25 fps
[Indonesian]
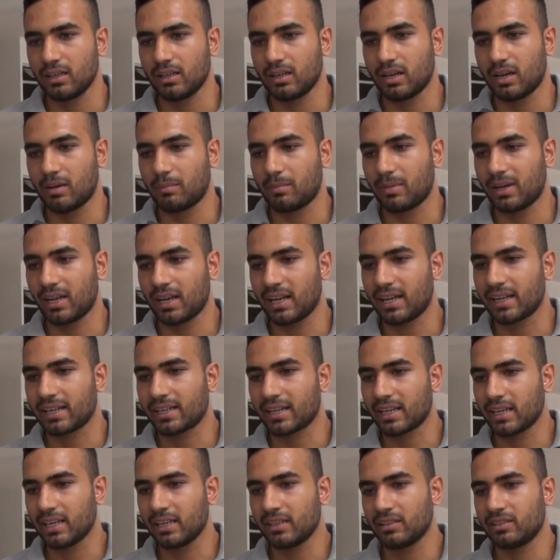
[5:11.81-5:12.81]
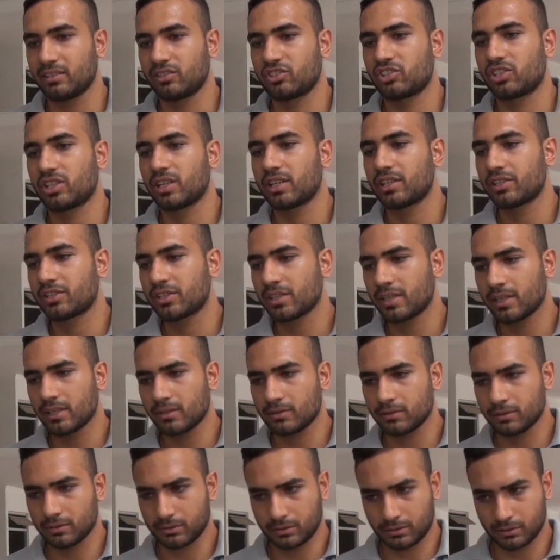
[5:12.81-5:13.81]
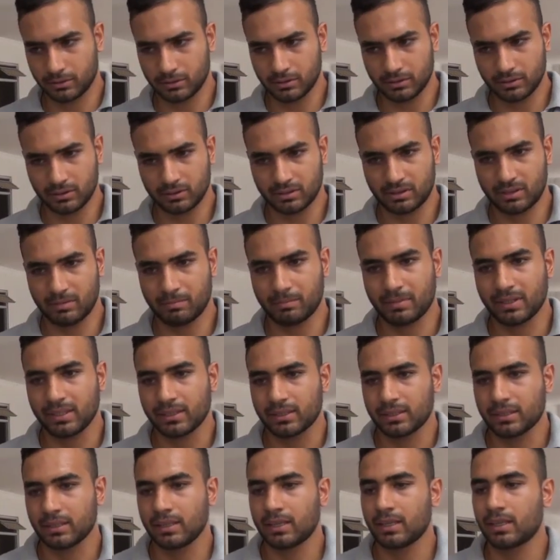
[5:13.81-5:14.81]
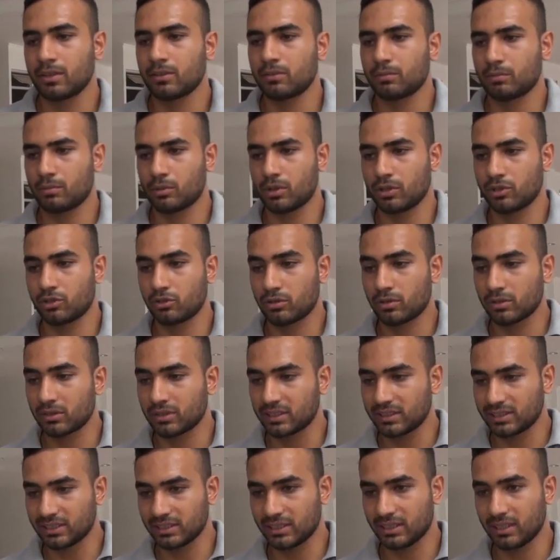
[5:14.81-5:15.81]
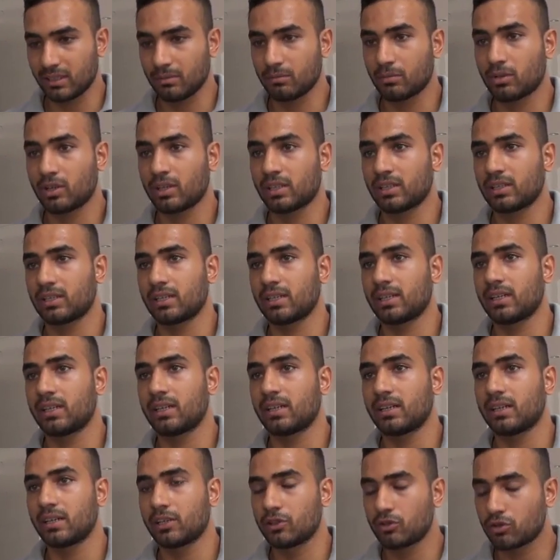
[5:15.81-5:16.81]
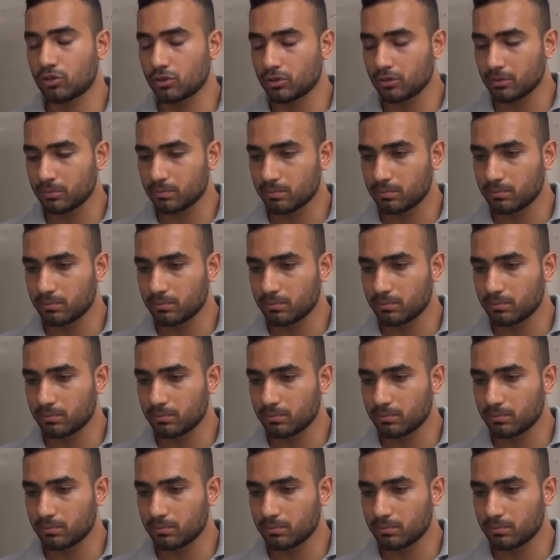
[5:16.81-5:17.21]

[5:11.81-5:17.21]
apalagi shelter untuk tempat eh, buat duduk di sini buat eh, hidup